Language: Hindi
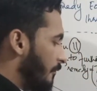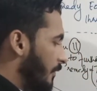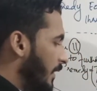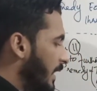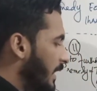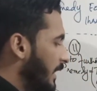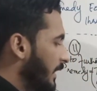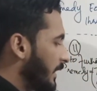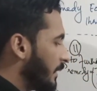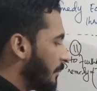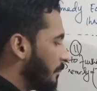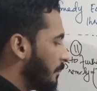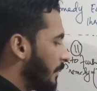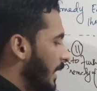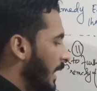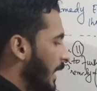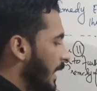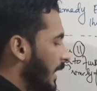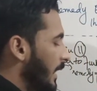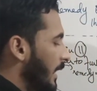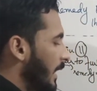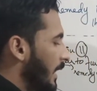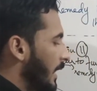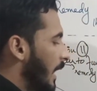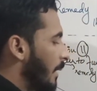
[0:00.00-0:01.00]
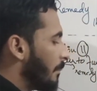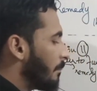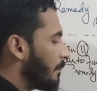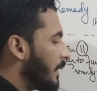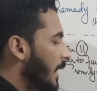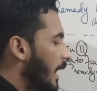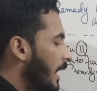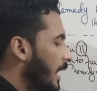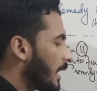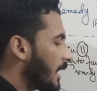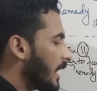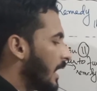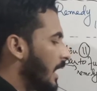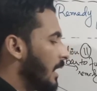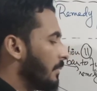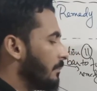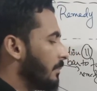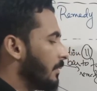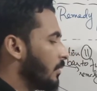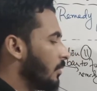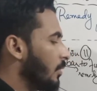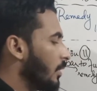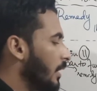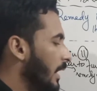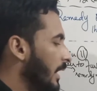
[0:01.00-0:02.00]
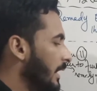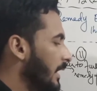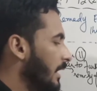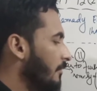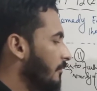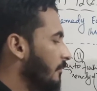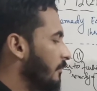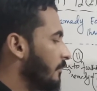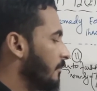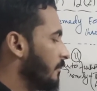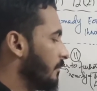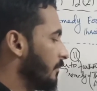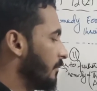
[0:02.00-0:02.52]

वेयर इट अप्लाई अप्लाई कहाँ पर होगा ये